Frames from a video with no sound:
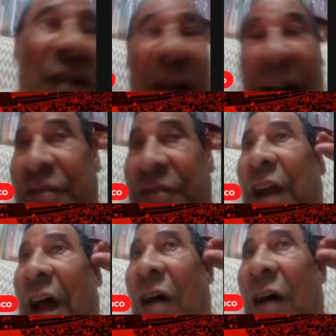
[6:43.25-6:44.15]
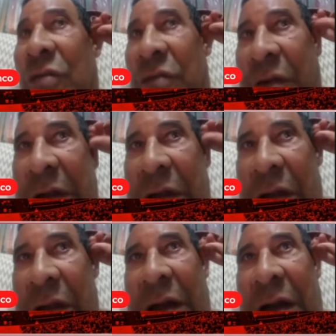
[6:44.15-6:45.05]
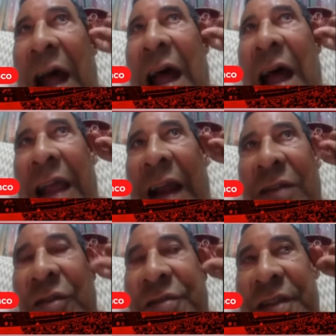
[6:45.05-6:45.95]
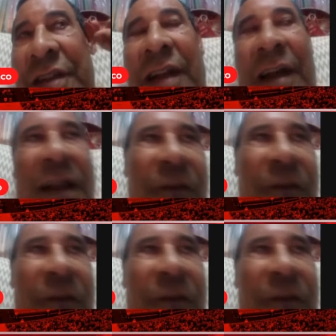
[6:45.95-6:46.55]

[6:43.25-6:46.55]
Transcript: do Internacional, lá, aquela torcida